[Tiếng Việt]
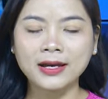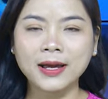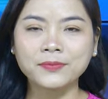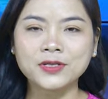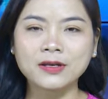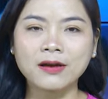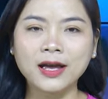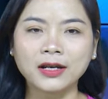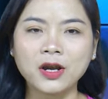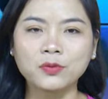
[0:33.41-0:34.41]
nằm giữa
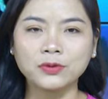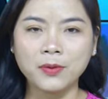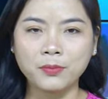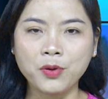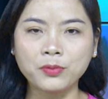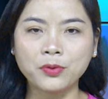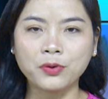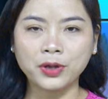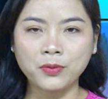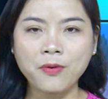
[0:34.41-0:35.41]
cánh đồng đầm bung của
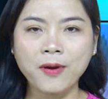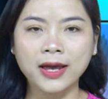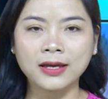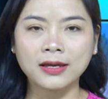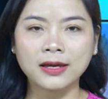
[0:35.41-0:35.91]
huyện Quốc Oai,